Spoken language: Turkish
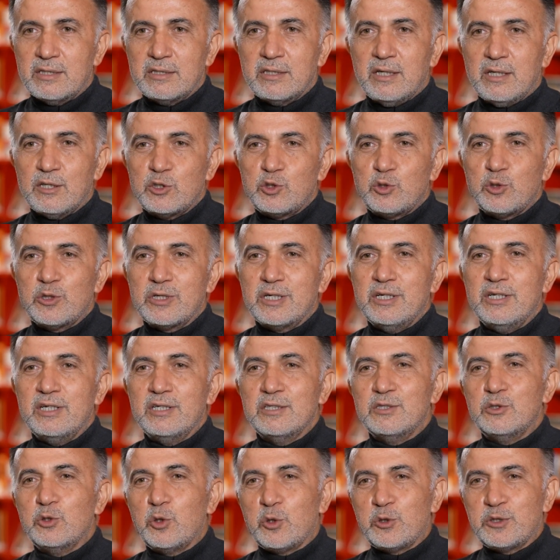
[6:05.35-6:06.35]
Daha sonra
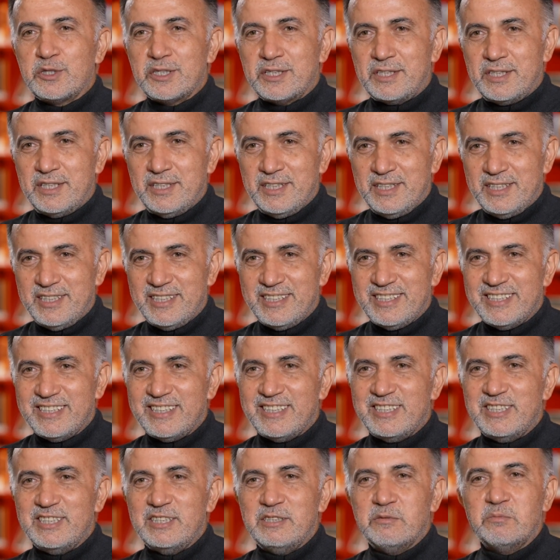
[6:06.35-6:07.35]
yoldaki
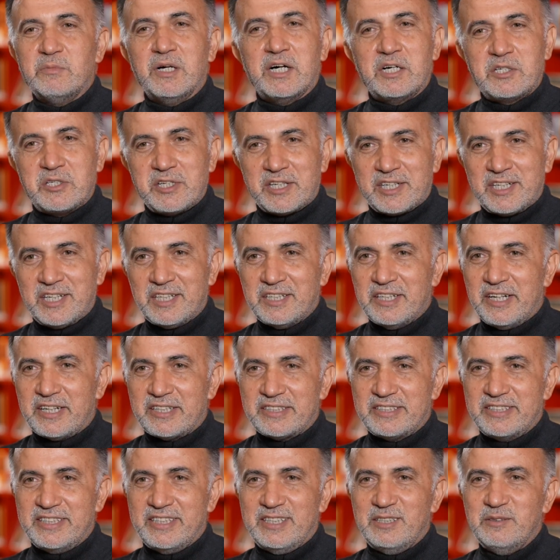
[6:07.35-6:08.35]
e,
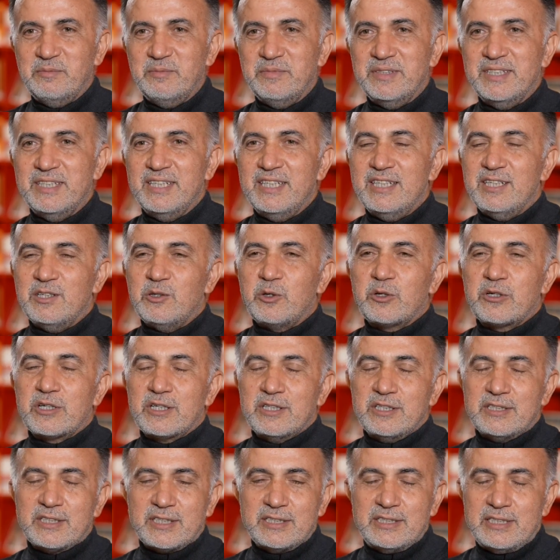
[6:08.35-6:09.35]
maceralar diyelim,
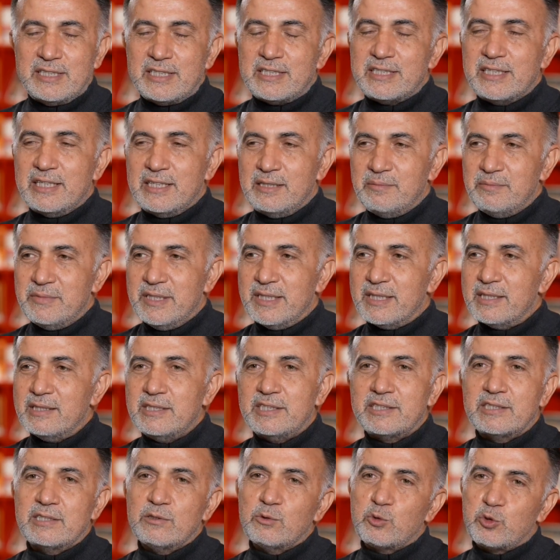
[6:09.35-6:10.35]
oraların izlenimleri,
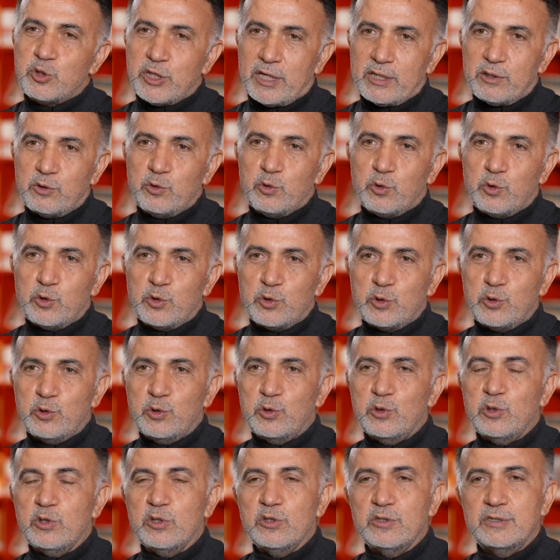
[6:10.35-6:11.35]
işte uçak
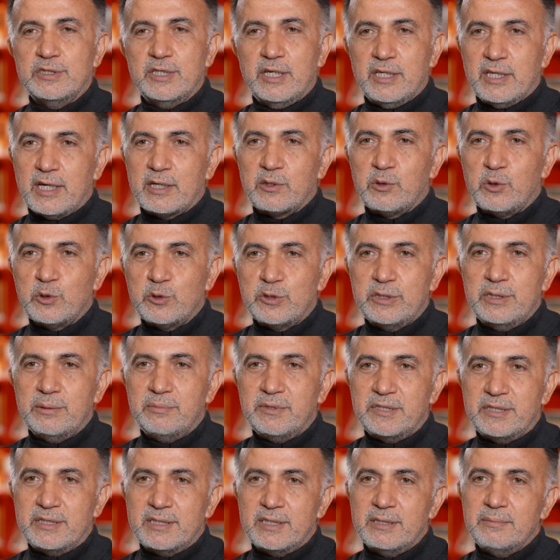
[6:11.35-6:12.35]
yolculuğu, neler oldu, ne
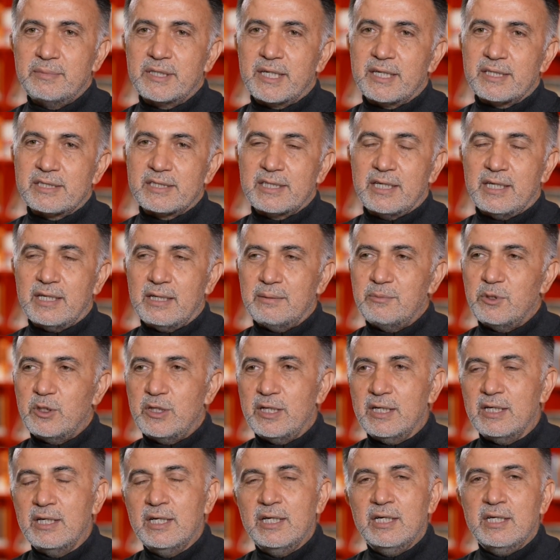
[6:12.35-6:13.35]
bitti, biraz daha
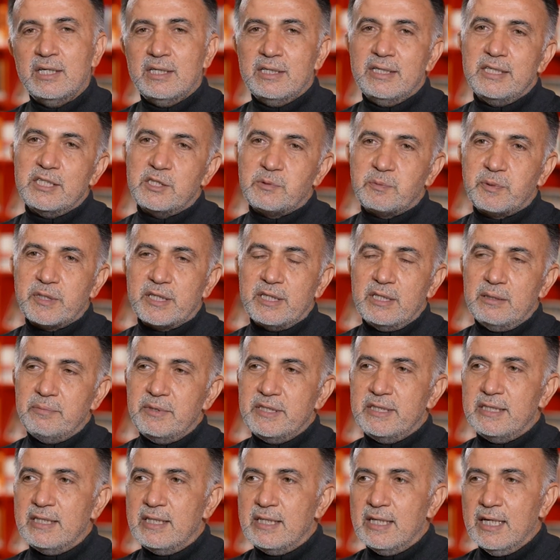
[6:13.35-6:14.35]
böyle esprili
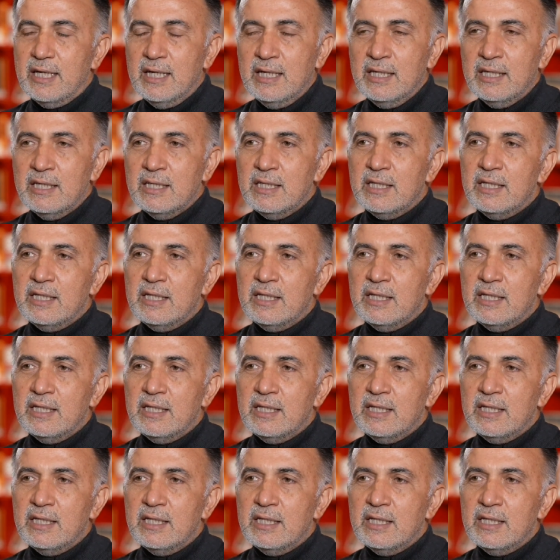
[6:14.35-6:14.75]
bir dille.